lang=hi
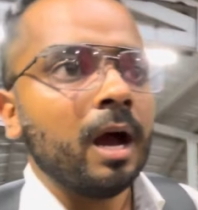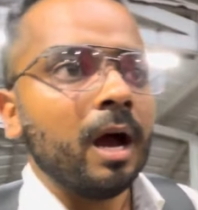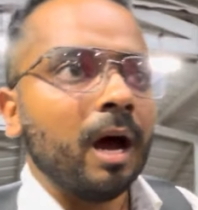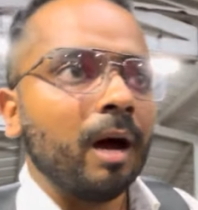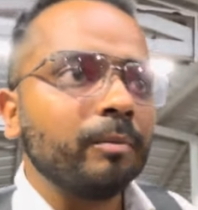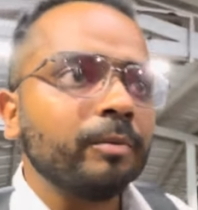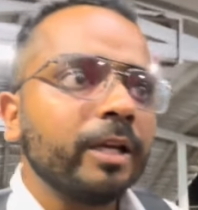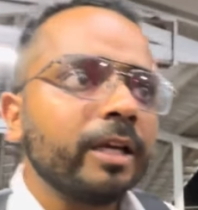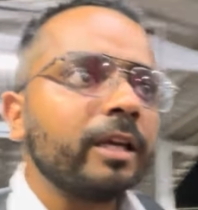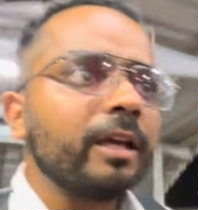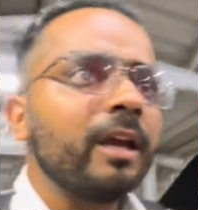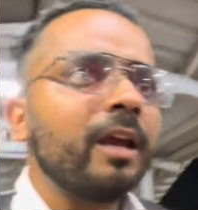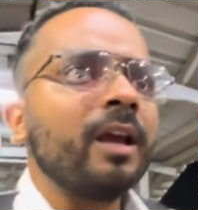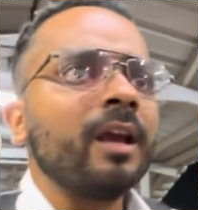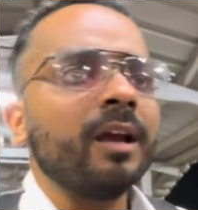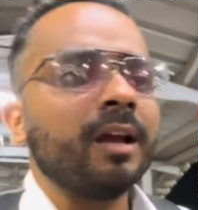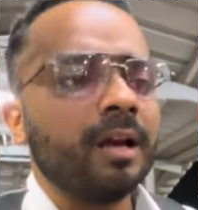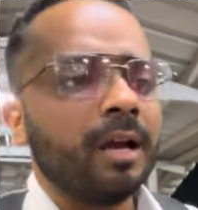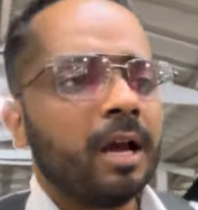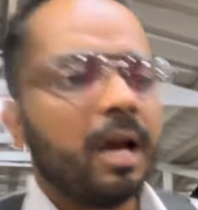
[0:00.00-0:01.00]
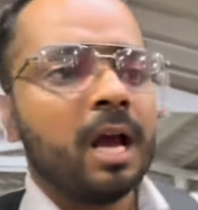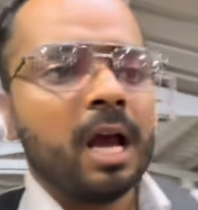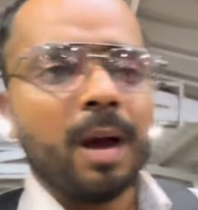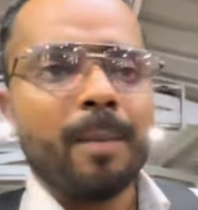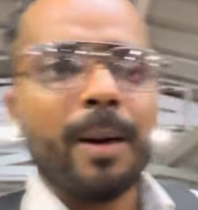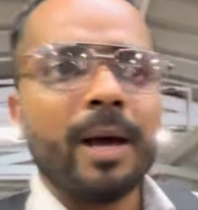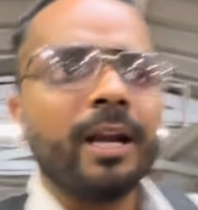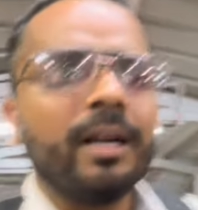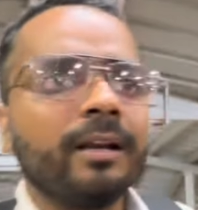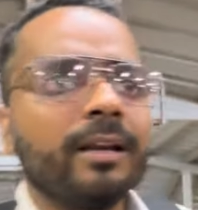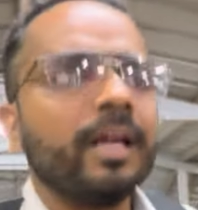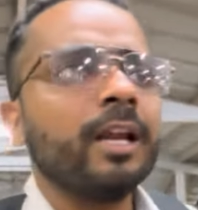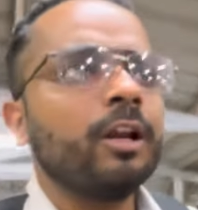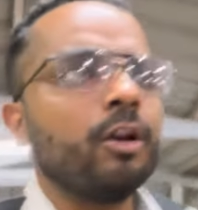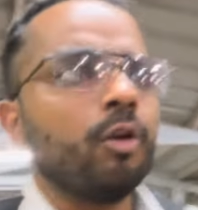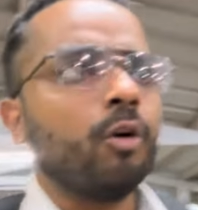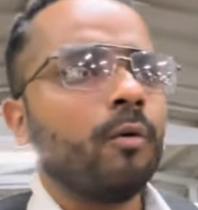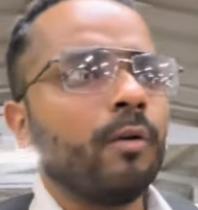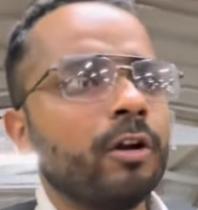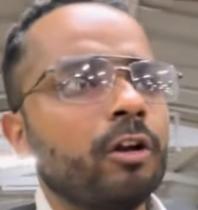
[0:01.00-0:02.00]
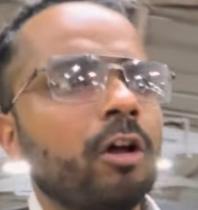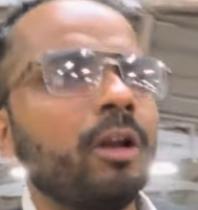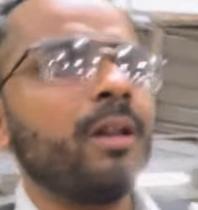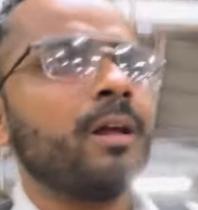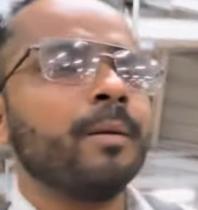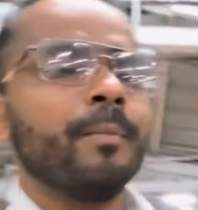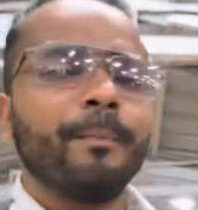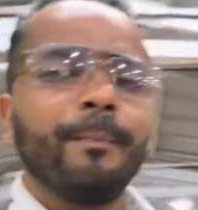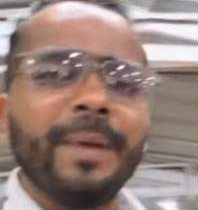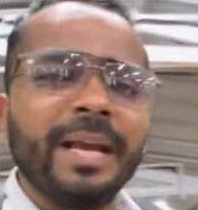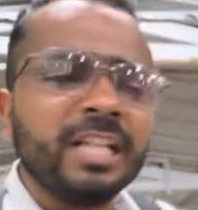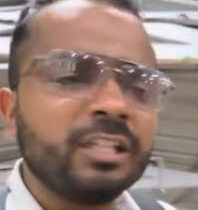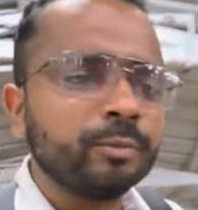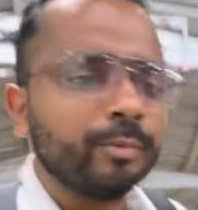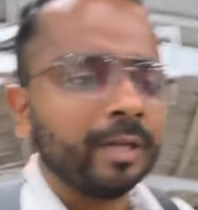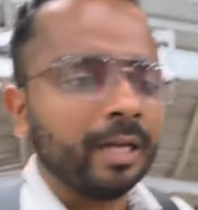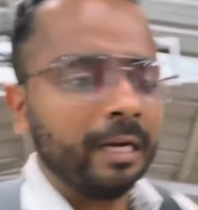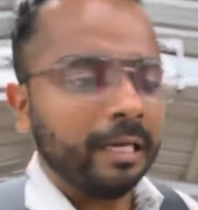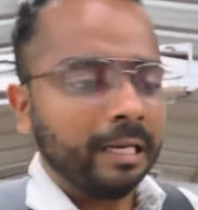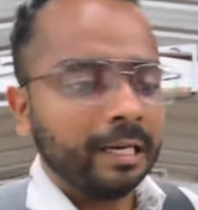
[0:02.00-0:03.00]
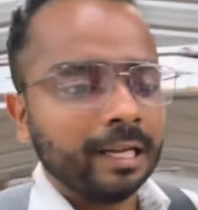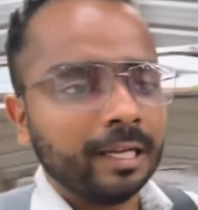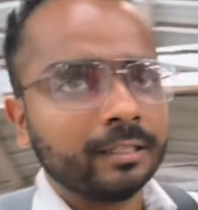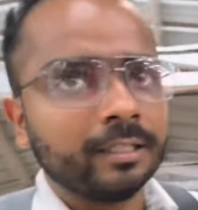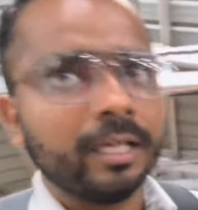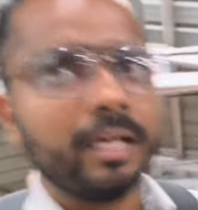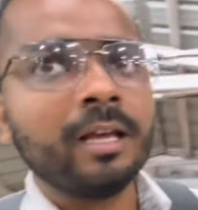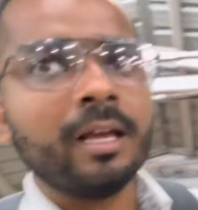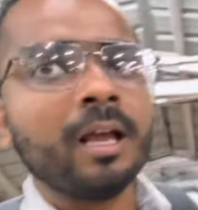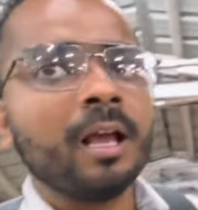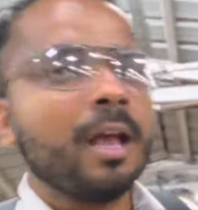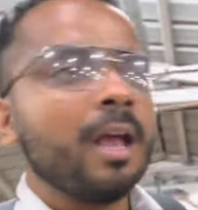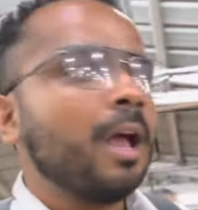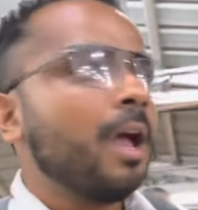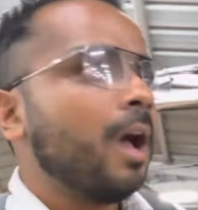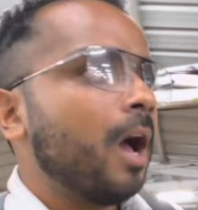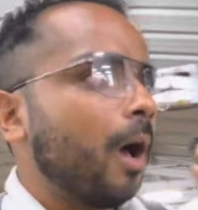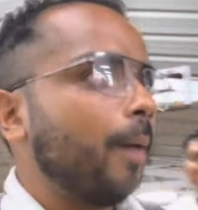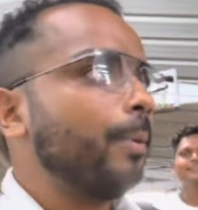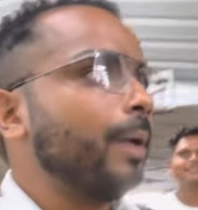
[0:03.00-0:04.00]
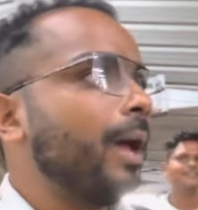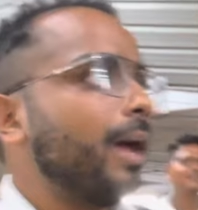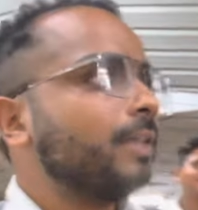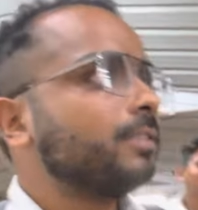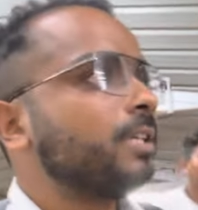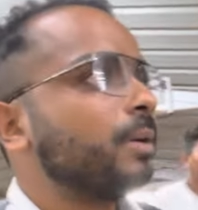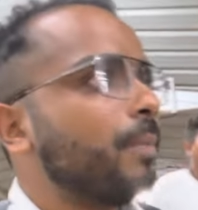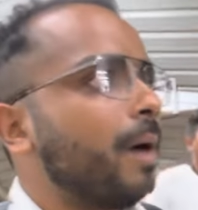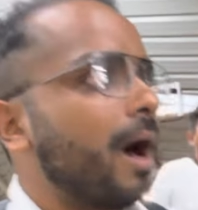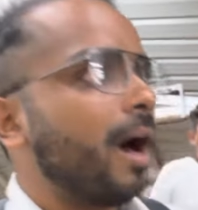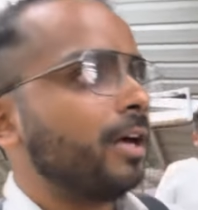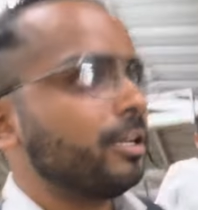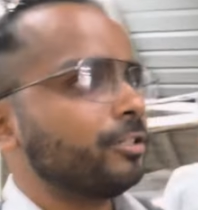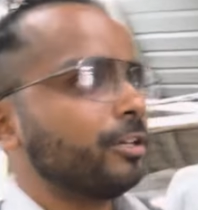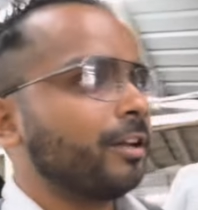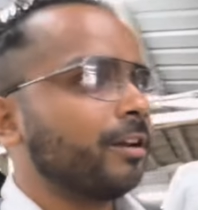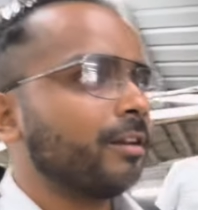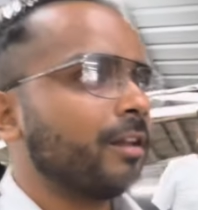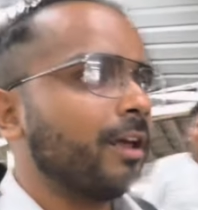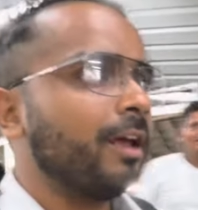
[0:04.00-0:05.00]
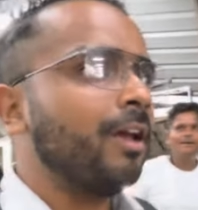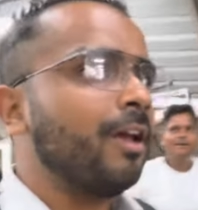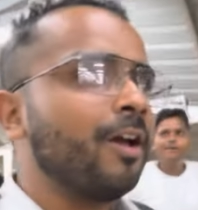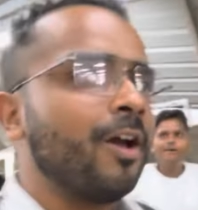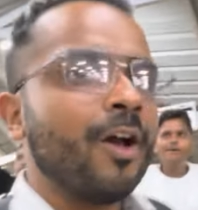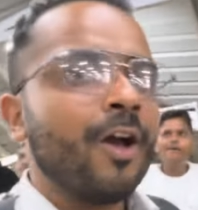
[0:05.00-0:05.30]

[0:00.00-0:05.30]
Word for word: अब देखिए हमारी ट्रेन ओवरऑल 20 मिनट डिले थी अब यहाँ से बाहर चल रहे हैं